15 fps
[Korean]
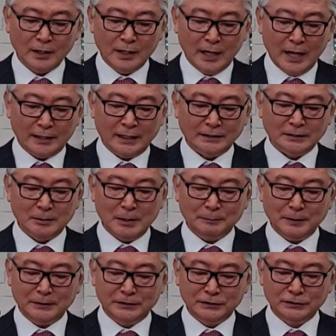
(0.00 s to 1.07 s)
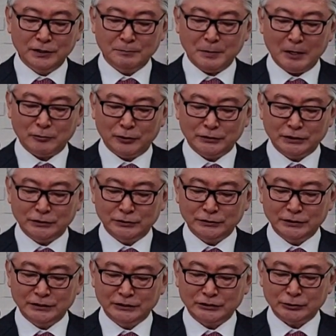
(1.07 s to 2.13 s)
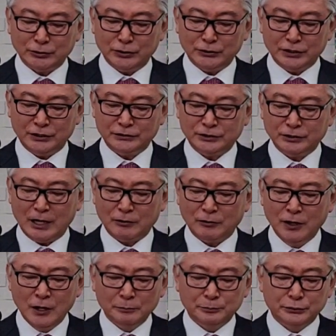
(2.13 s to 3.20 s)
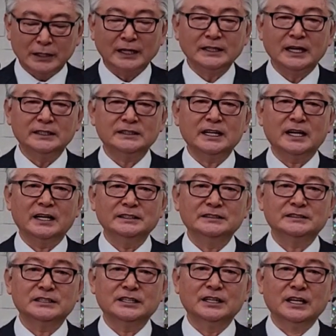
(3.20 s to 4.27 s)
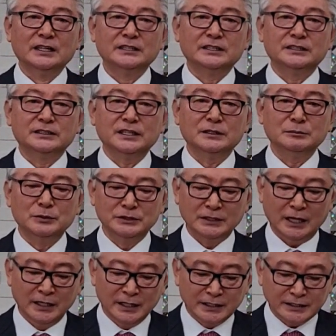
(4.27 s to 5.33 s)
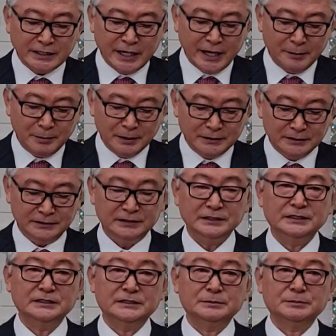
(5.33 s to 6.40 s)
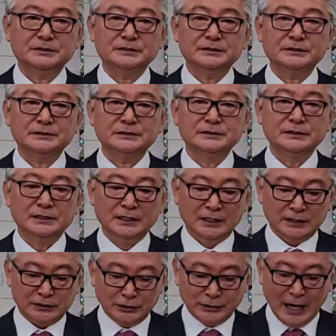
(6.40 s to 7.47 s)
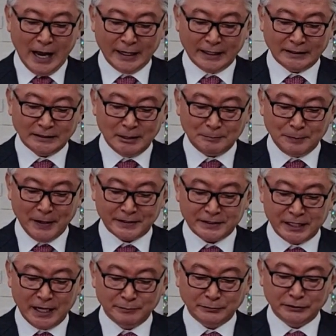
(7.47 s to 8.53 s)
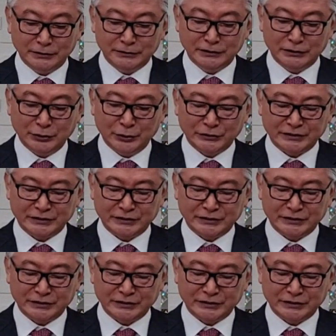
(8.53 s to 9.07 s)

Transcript: 하나님 앞에 능력받고 기도 드리실 것 결정하고 불안할 때가 있어요. 그때는 뭐냐? 예배를 드리십시오. 그리고 하나님 앞에 재물을 드리고